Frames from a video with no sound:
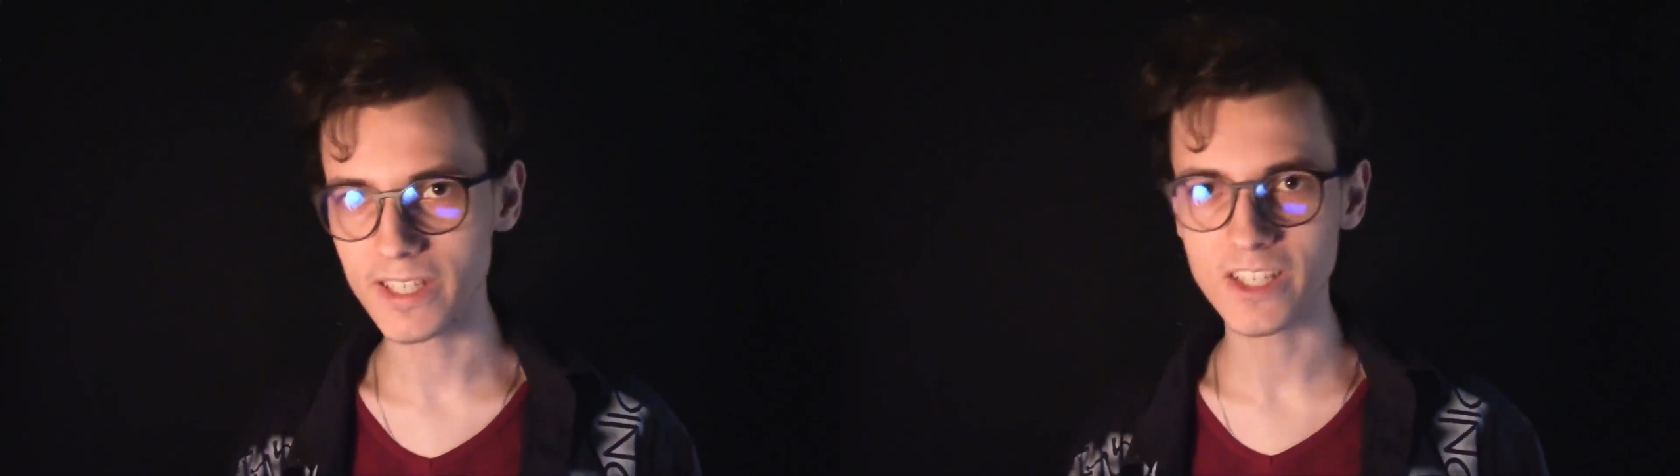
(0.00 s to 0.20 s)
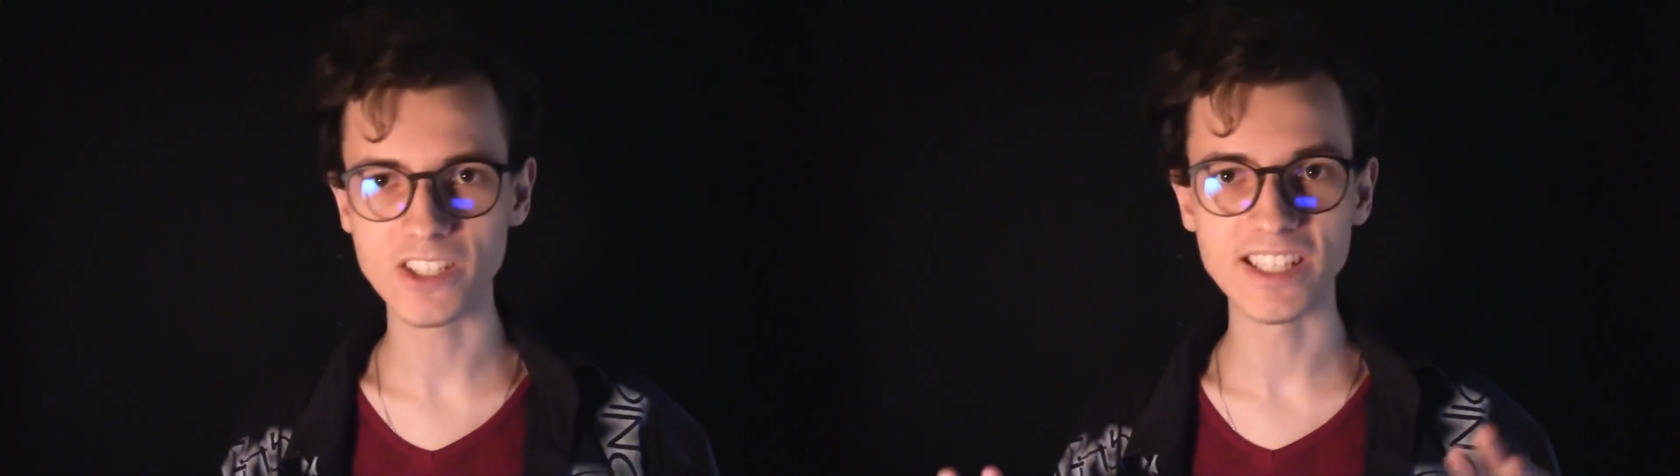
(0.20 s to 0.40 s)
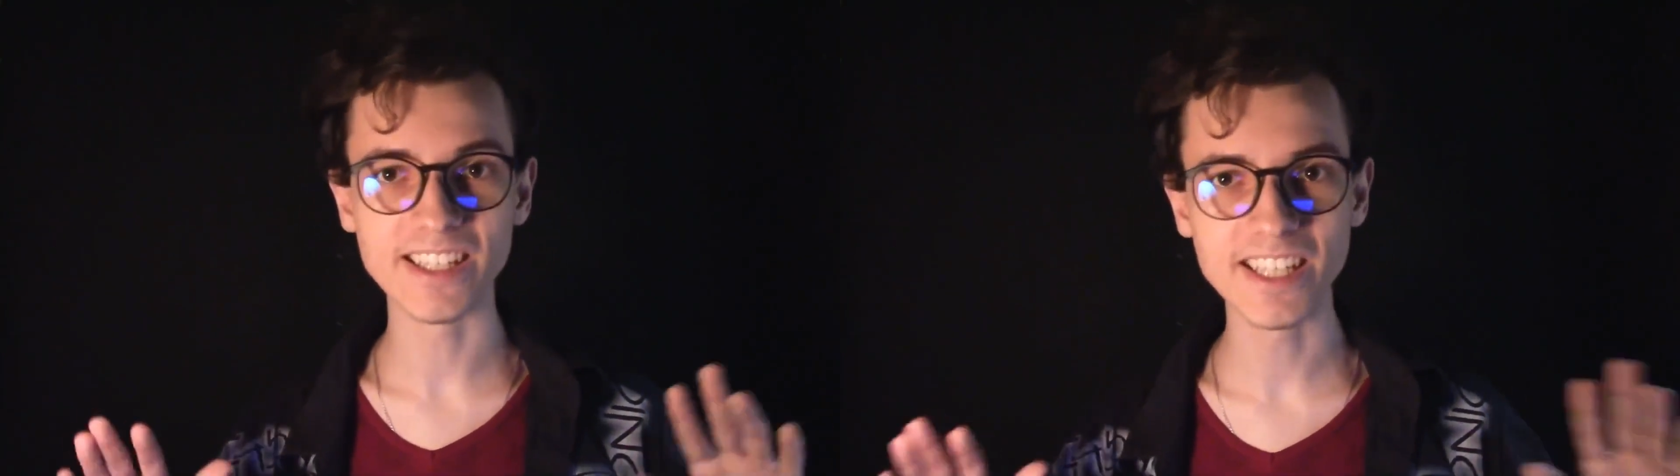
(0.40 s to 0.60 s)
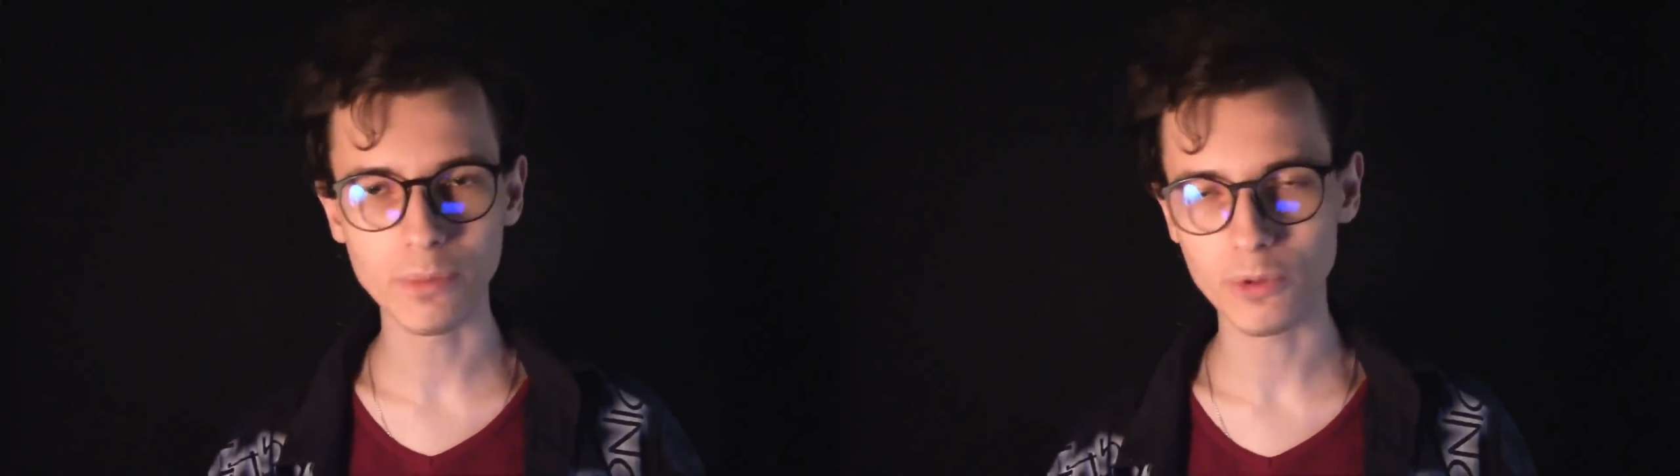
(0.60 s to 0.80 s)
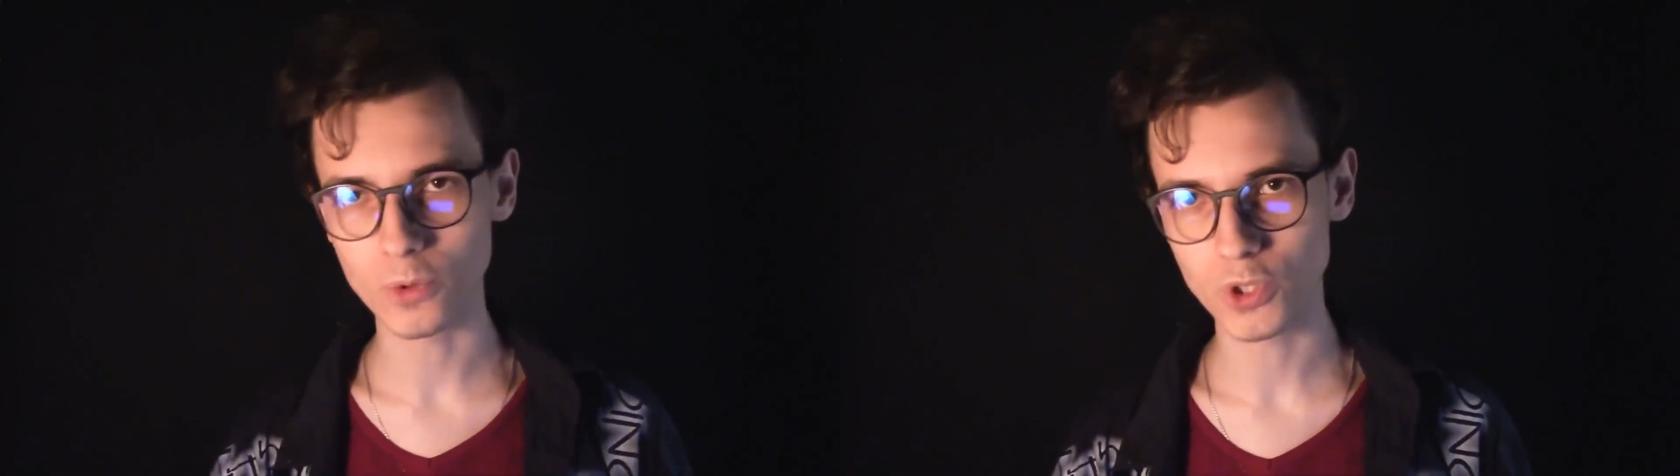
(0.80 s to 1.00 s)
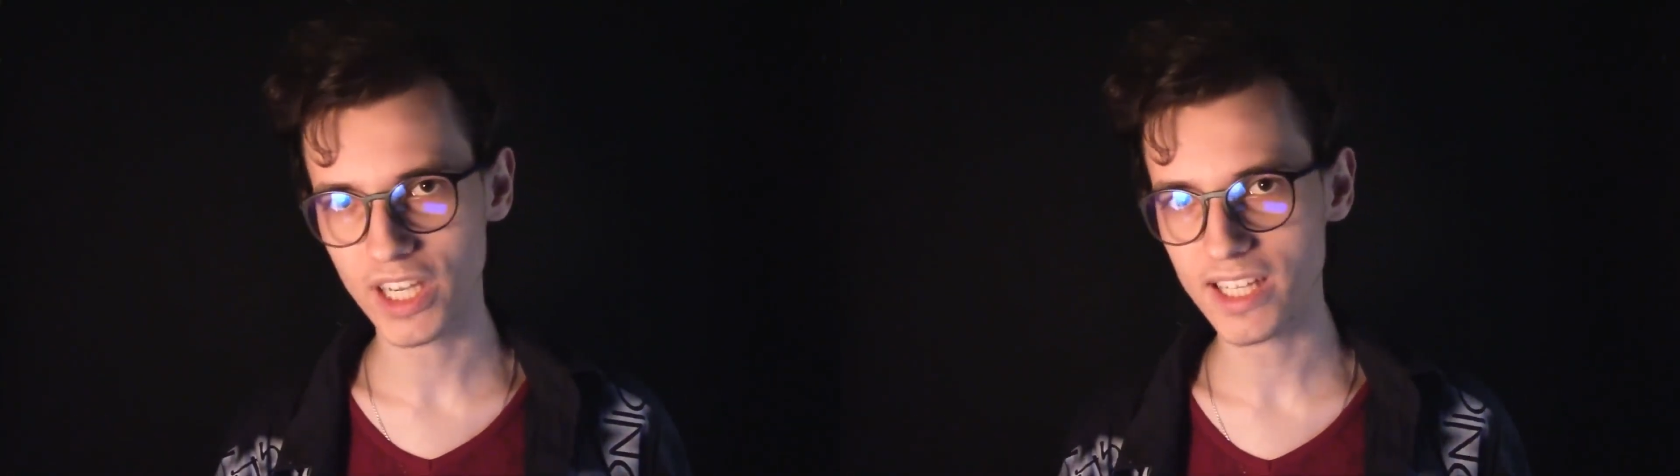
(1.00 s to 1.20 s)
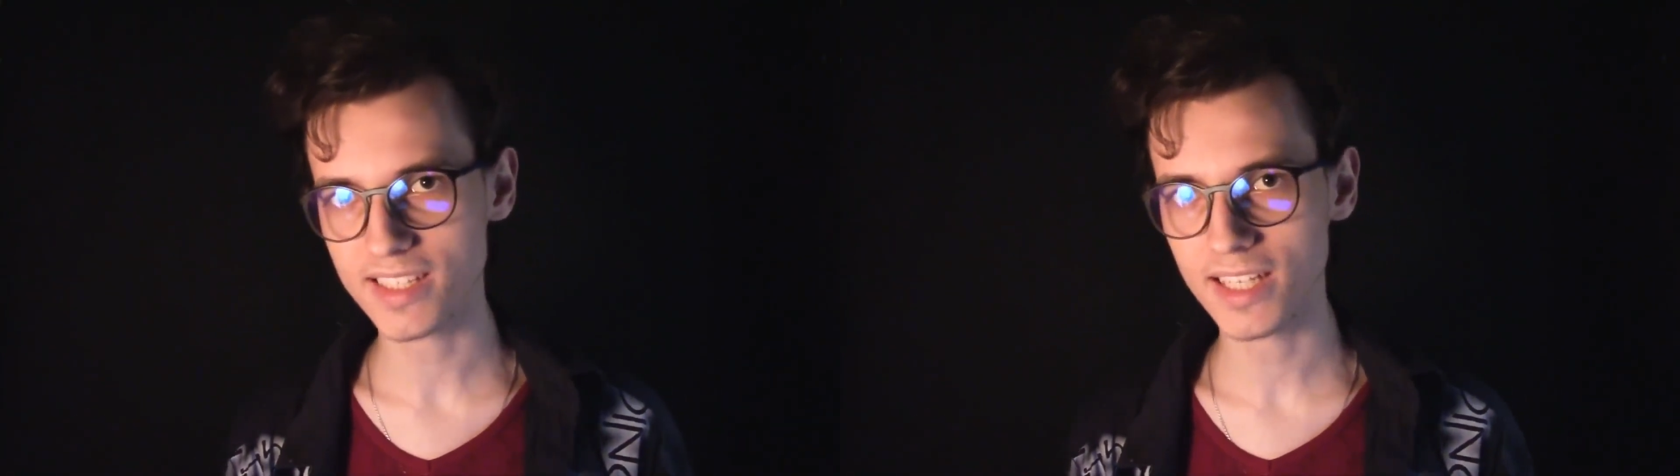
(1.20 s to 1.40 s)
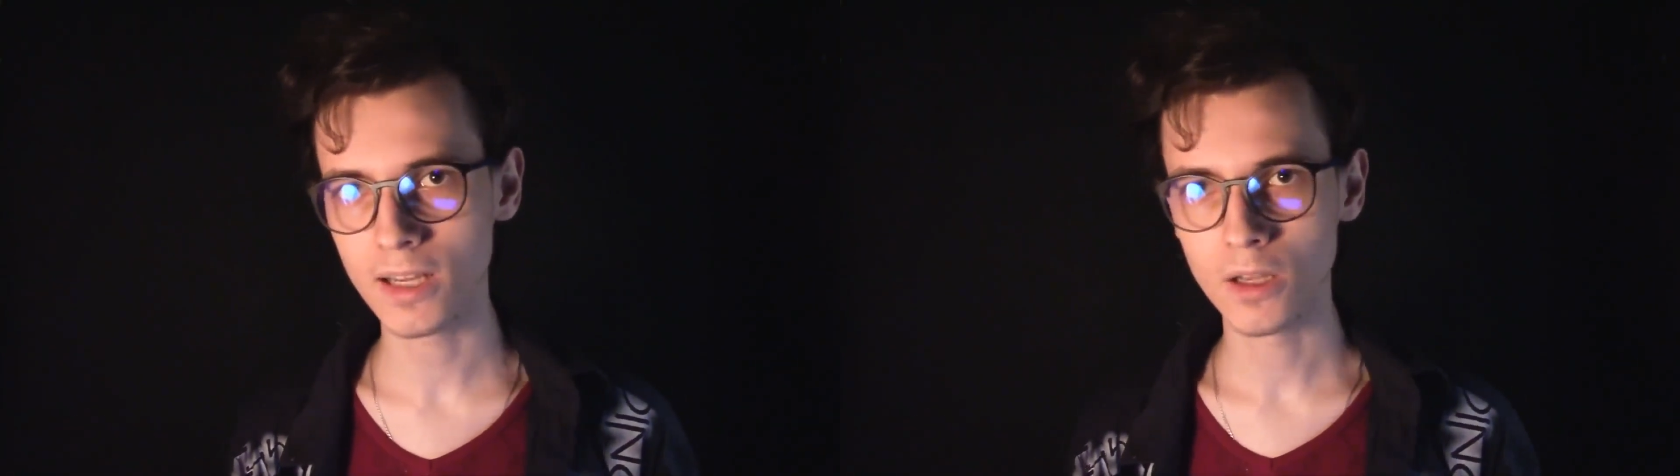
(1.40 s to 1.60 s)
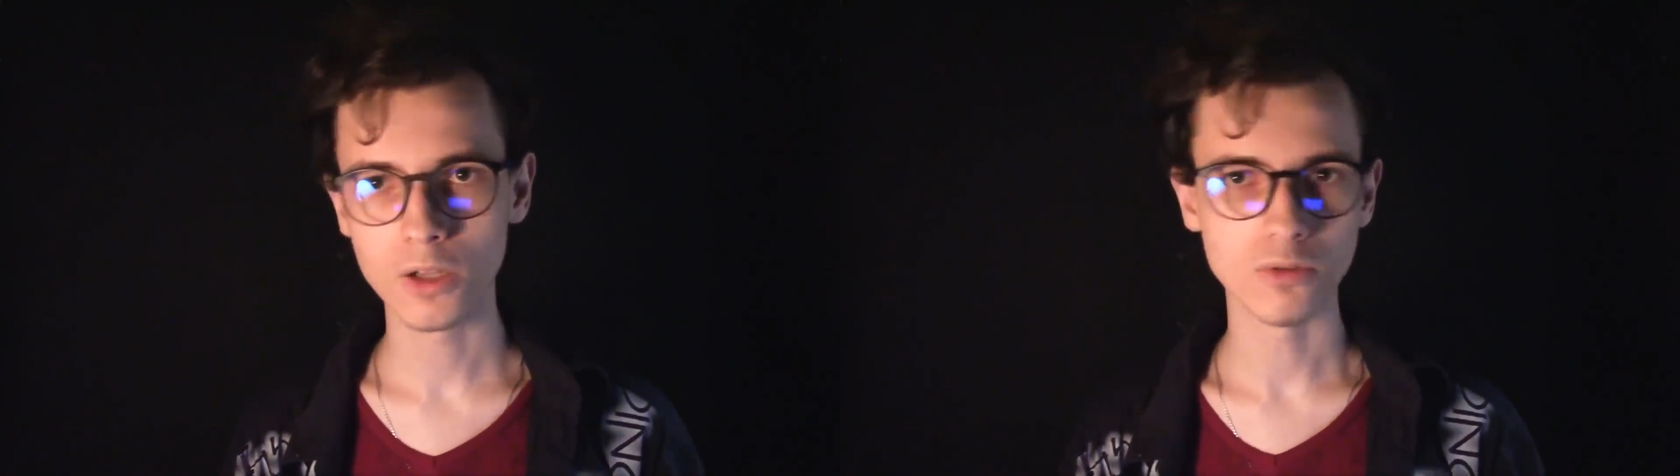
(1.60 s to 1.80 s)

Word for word: если не получается,